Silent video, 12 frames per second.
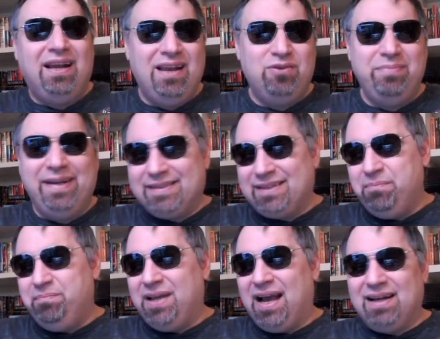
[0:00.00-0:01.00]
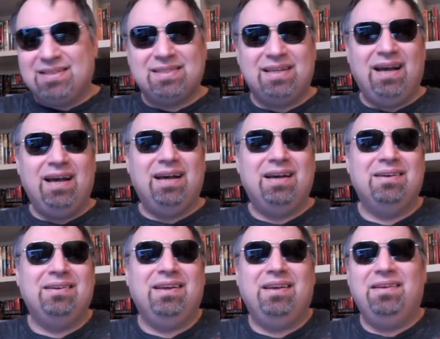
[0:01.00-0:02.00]
l'hanno messa in
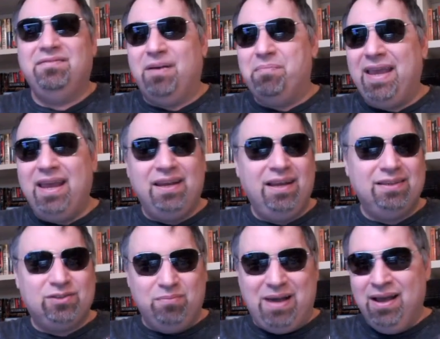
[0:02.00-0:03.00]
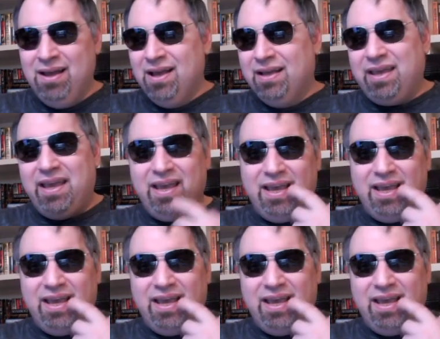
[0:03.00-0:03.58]
piazza, eh, va bene, insomma che